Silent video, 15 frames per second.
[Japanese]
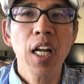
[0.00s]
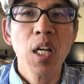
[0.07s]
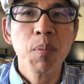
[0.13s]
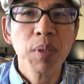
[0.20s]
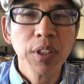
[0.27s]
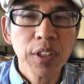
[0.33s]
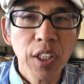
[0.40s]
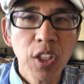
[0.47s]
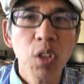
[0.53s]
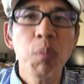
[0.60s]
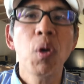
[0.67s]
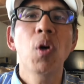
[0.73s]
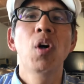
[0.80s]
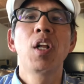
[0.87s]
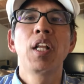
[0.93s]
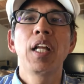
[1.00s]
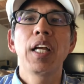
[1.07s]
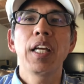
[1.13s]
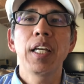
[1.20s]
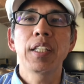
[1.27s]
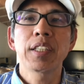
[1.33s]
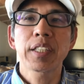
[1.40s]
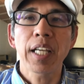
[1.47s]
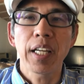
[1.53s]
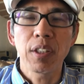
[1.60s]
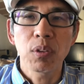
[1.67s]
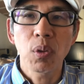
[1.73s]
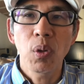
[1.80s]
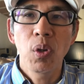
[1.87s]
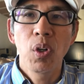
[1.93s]
られますけれども使え
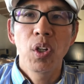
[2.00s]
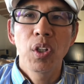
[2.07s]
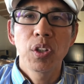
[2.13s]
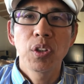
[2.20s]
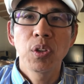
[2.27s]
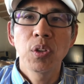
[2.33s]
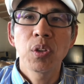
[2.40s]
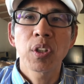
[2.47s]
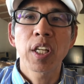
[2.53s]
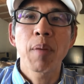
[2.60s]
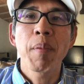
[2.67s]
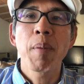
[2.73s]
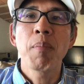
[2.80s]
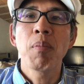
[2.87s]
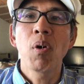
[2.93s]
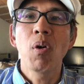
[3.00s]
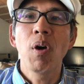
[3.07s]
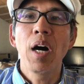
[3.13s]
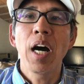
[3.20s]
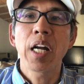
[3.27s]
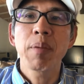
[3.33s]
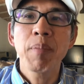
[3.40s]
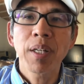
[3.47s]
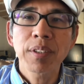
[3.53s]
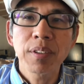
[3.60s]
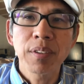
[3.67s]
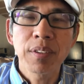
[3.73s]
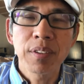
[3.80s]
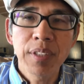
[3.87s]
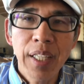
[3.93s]
るというような面もありま
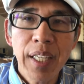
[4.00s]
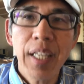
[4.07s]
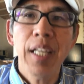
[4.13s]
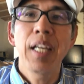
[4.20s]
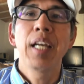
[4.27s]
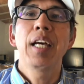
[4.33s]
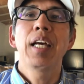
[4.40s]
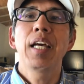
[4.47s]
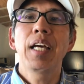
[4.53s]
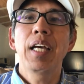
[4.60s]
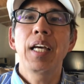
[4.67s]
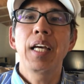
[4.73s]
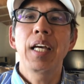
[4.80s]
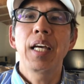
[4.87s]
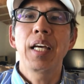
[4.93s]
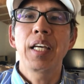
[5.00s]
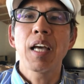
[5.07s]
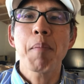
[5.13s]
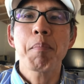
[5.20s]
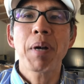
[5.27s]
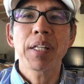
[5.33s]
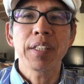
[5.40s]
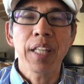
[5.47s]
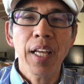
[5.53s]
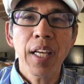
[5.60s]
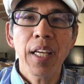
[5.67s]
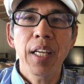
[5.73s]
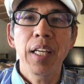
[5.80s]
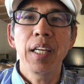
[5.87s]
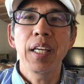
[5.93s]
すんでやっぱり
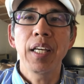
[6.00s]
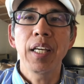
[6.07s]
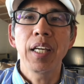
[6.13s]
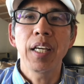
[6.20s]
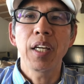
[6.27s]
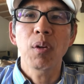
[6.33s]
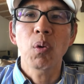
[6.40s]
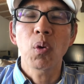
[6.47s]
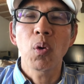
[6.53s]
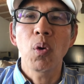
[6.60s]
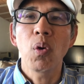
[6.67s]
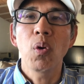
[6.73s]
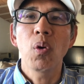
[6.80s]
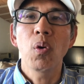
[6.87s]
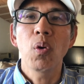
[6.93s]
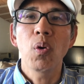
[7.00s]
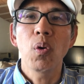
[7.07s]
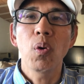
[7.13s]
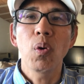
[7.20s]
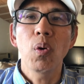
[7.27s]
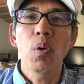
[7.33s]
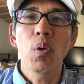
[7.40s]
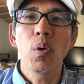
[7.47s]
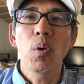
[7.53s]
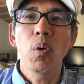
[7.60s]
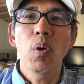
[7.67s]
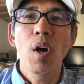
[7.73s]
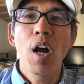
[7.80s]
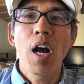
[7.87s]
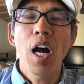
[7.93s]
ねこ
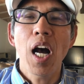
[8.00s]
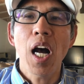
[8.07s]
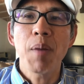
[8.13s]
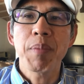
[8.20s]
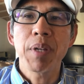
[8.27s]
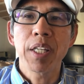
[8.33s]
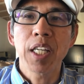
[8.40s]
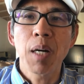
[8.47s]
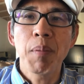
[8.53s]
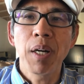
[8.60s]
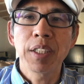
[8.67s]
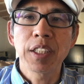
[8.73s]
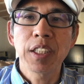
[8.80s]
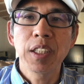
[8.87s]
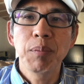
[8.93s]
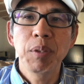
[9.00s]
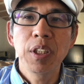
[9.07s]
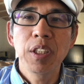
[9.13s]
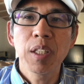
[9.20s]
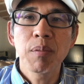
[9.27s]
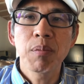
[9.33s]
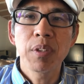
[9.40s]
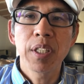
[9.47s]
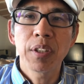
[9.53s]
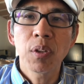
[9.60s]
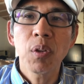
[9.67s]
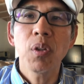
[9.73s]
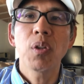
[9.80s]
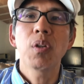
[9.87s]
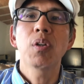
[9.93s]
のアメリカ版 CDMA
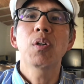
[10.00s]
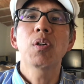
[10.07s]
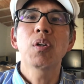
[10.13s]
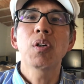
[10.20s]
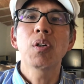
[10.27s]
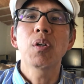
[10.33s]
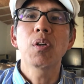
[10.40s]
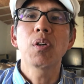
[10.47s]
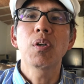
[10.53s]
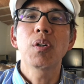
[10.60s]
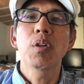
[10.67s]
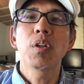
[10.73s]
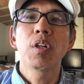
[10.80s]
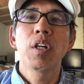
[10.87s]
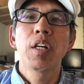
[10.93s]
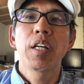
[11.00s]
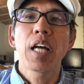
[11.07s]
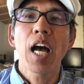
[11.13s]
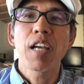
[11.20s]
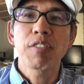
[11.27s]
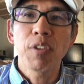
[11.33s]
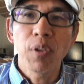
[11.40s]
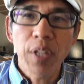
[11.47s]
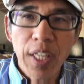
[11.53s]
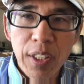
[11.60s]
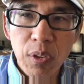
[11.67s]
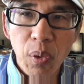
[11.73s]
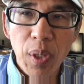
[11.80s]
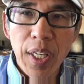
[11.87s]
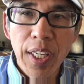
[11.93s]
の
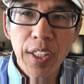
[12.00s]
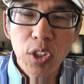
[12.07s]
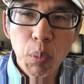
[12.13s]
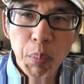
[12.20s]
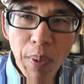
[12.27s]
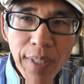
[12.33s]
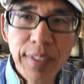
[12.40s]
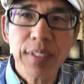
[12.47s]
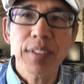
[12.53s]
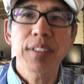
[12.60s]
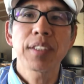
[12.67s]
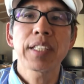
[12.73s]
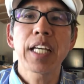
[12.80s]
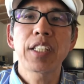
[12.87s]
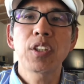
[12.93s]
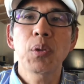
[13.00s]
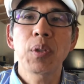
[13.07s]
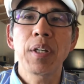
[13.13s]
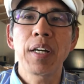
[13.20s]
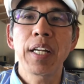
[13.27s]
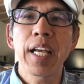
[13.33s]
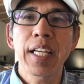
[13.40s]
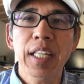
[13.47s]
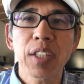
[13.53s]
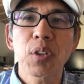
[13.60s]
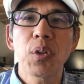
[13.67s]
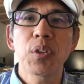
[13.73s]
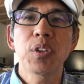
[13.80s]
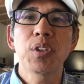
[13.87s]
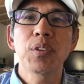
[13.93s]
iPhone8、8プラス最強ではないか
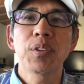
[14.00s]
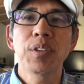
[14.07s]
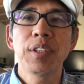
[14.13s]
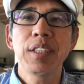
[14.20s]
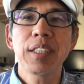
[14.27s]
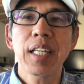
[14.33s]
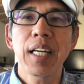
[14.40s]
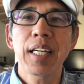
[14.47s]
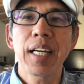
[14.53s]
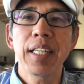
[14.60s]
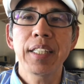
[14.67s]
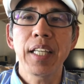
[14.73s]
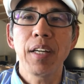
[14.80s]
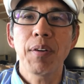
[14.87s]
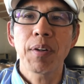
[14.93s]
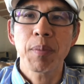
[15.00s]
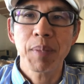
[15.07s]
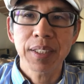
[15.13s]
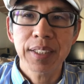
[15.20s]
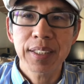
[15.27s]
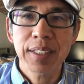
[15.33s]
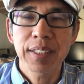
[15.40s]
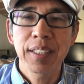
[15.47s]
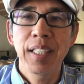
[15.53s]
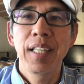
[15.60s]
というふうに考えております。